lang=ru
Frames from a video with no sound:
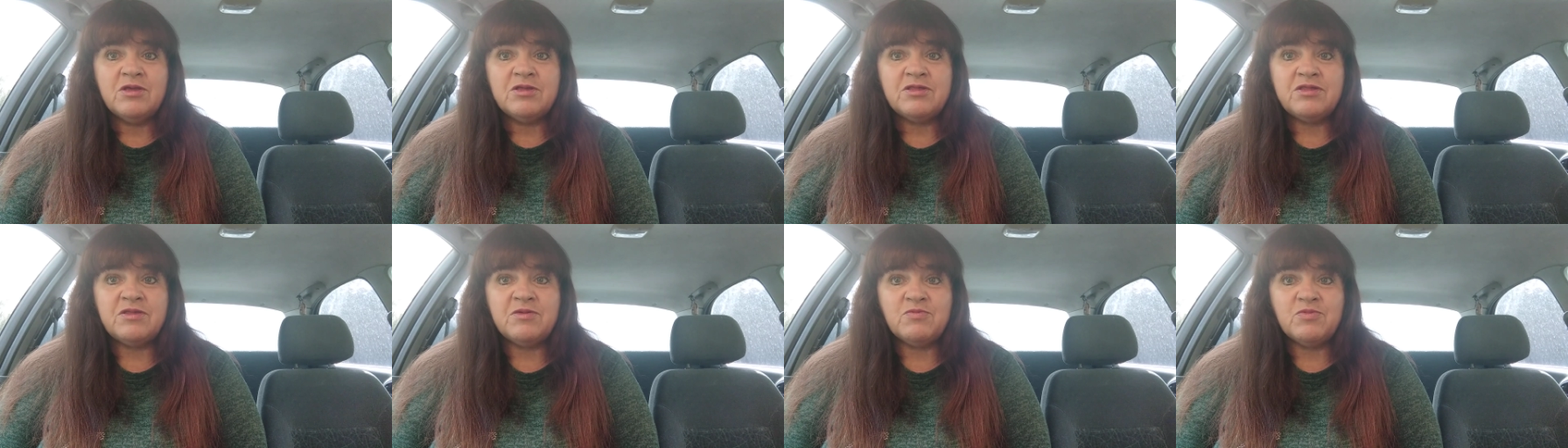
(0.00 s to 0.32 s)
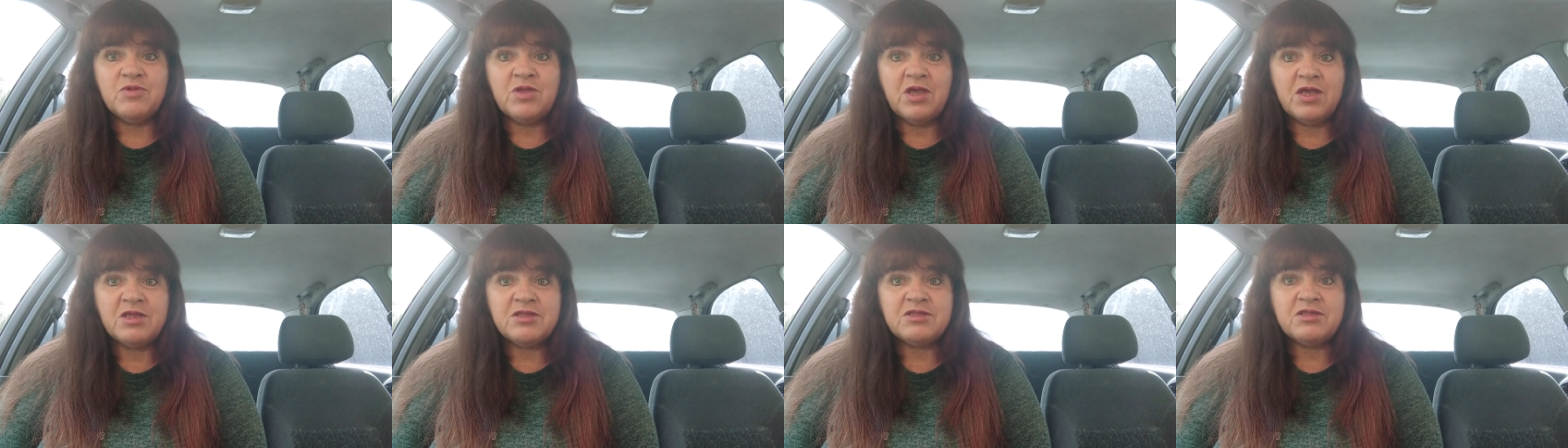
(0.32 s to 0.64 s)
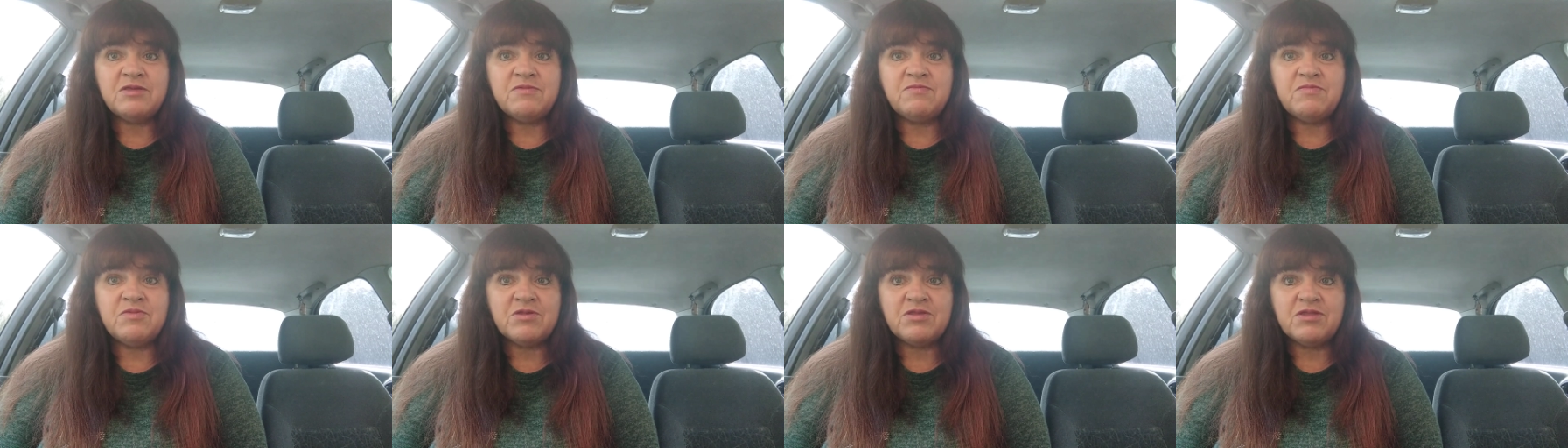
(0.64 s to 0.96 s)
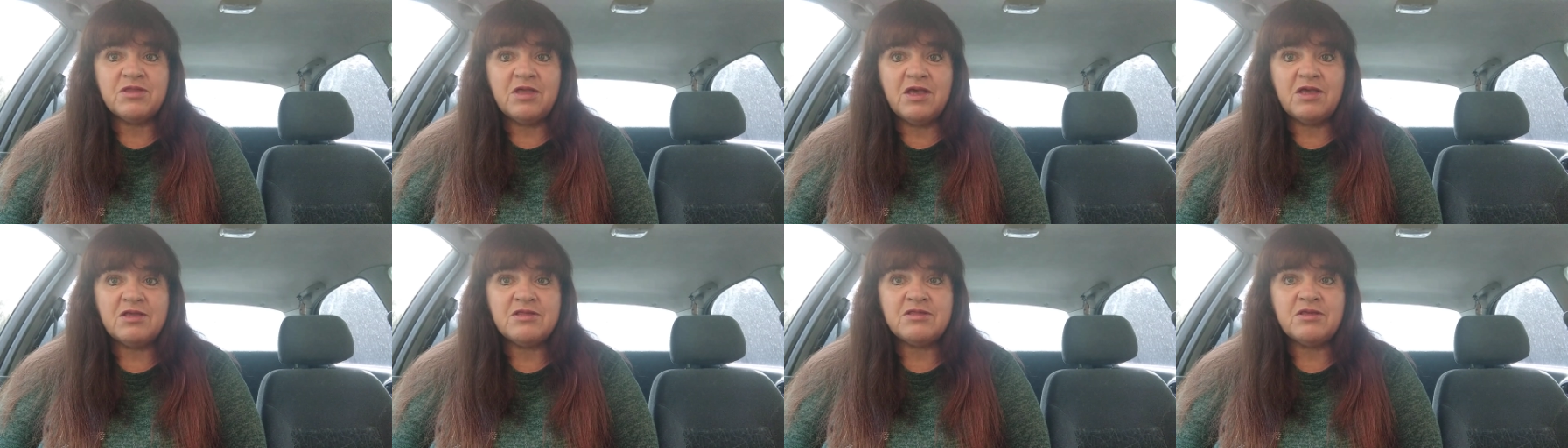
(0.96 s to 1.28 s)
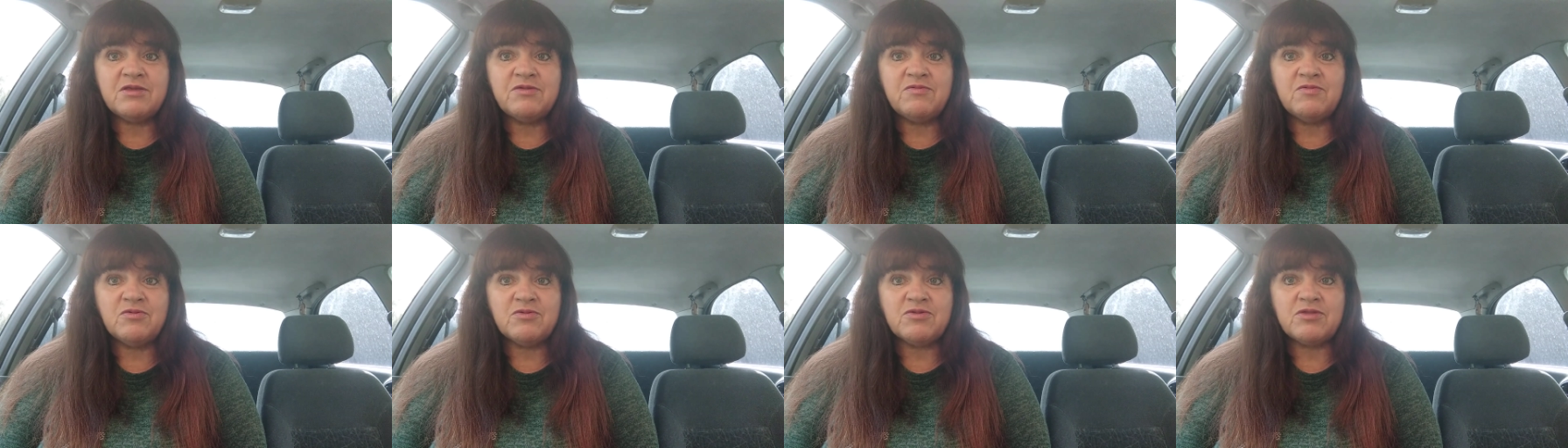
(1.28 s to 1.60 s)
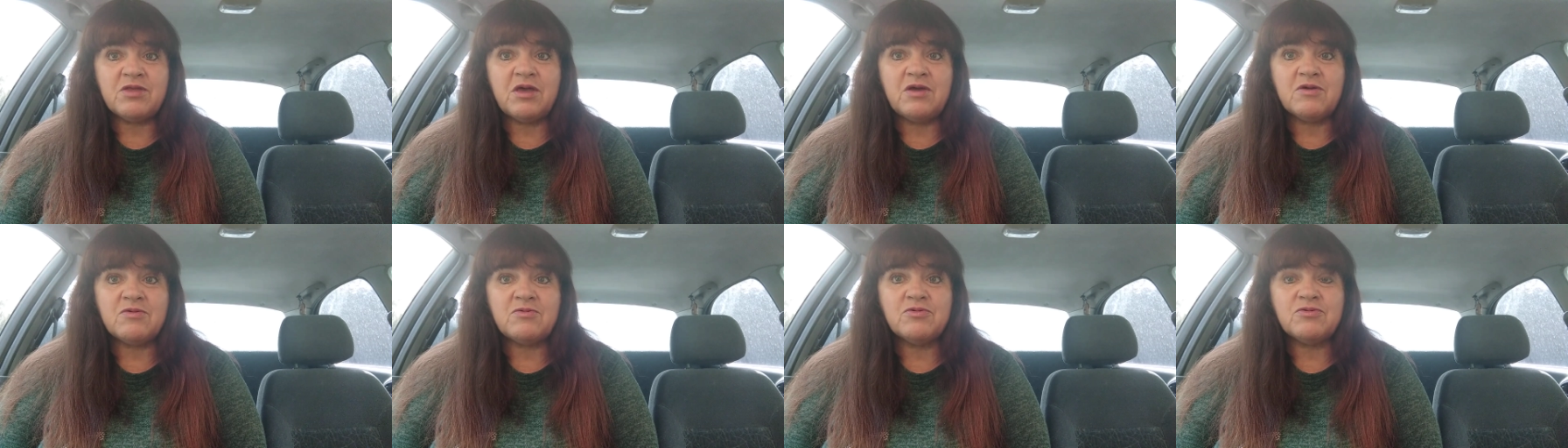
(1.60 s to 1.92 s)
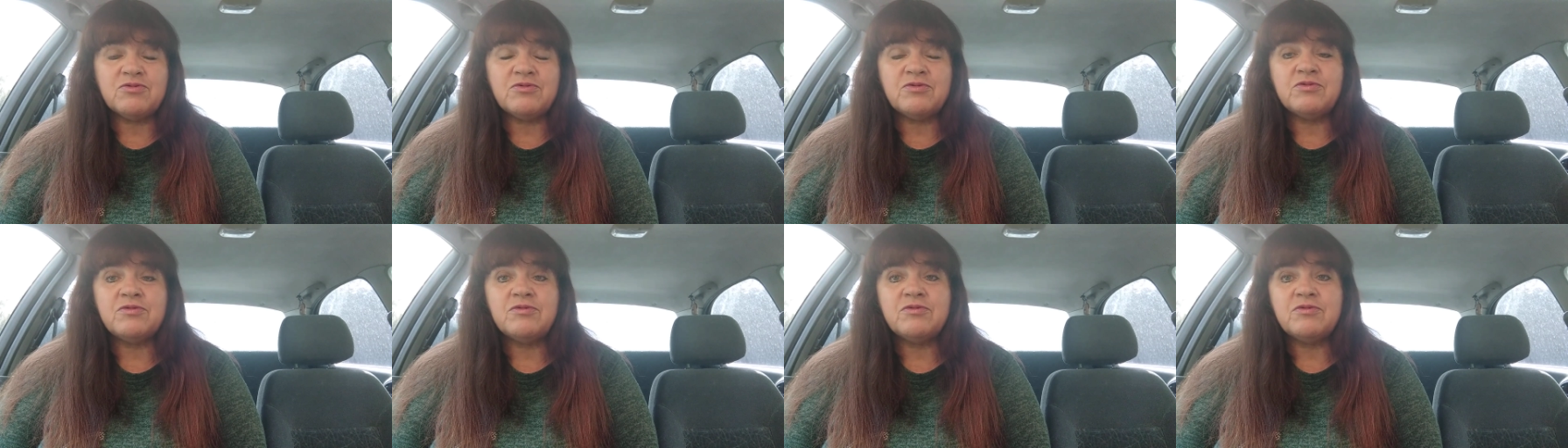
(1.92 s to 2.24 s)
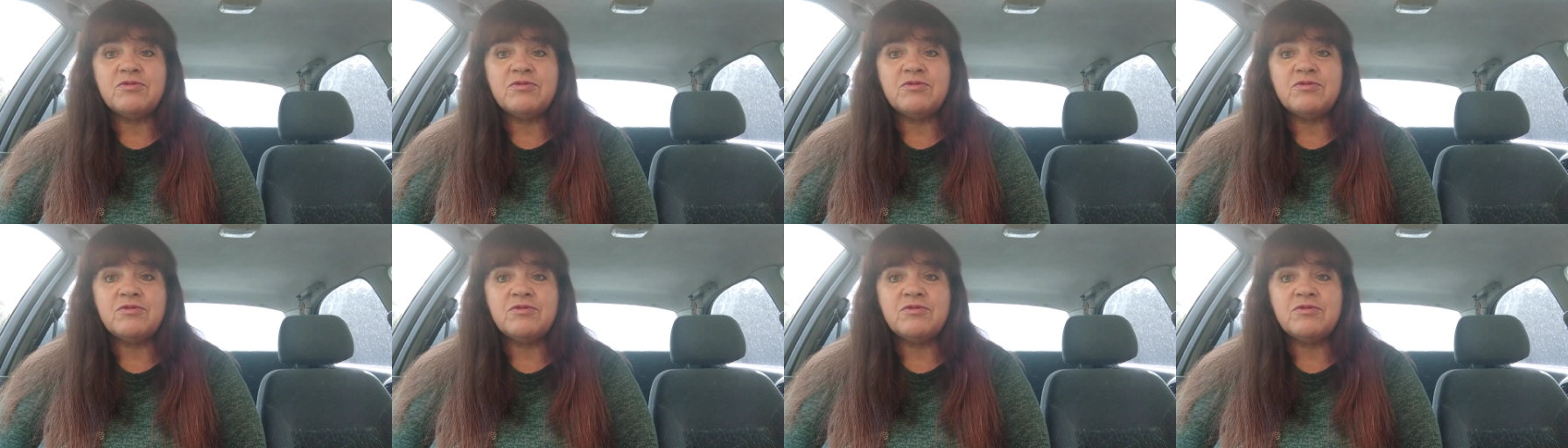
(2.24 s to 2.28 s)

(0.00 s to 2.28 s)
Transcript: 17-15, вот так вот.